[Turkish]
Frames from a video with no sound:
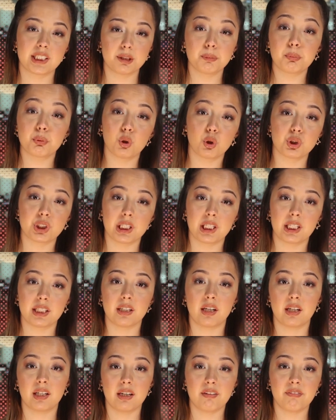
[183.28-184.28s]
dizi
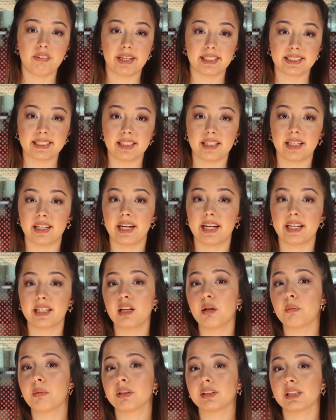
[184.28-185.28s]
projelerine ara verse de
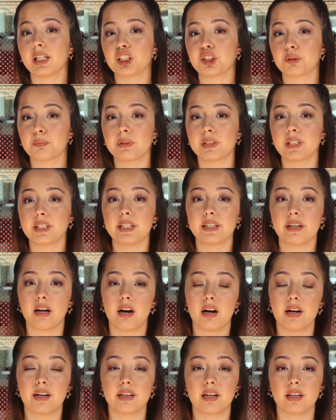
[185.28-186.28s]
reklam
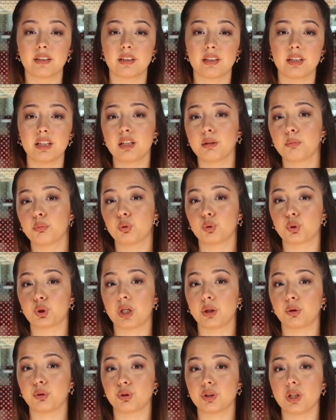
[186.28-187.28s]
anlaşmalarıyla hayranlarıyla
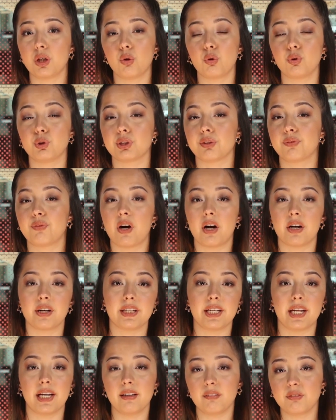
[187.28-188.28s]
buluşan güzel oyuncu
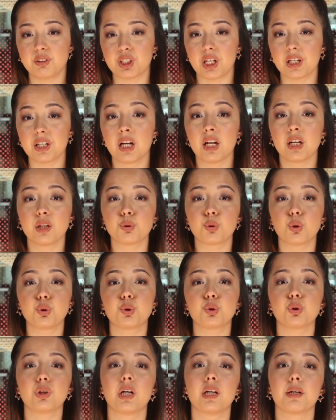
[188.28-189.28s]
Fahriye Evcen
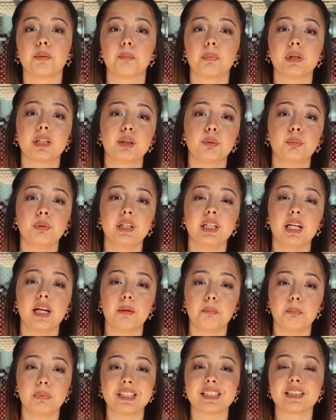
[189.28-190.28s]
çocuklarının bakımı
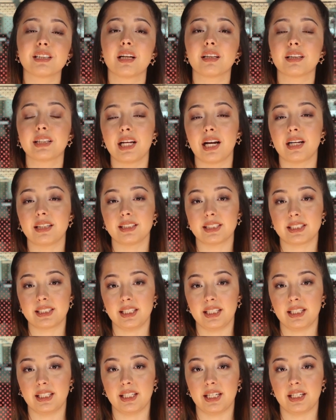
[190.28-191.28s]
ile bizzat kendisi
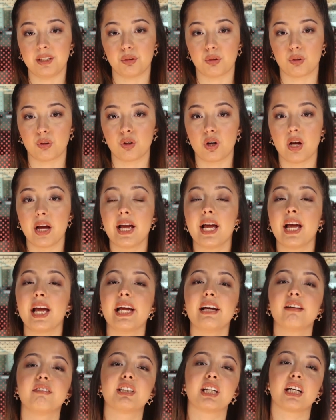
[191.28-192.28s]
ilgileniyor.
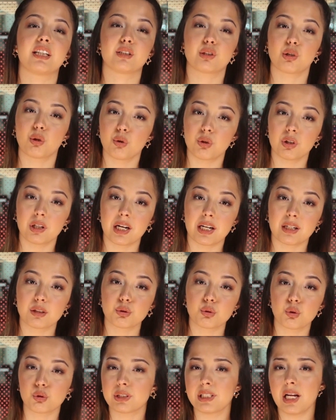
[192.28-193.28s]
Evcen son olarak
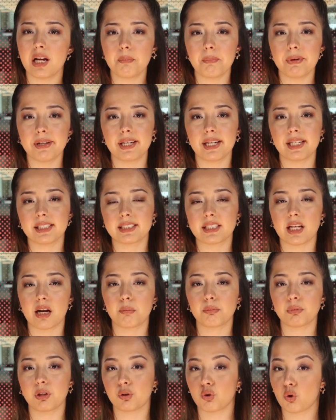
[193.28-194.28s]
sosyal medya
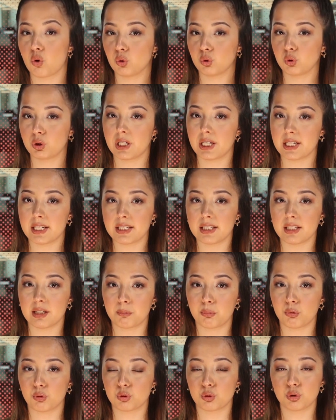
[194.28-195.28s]
hesabının oğlu Karan
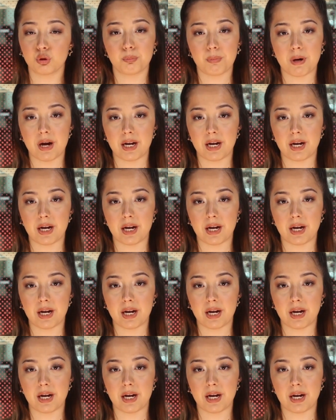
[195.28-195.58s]
ile pozunu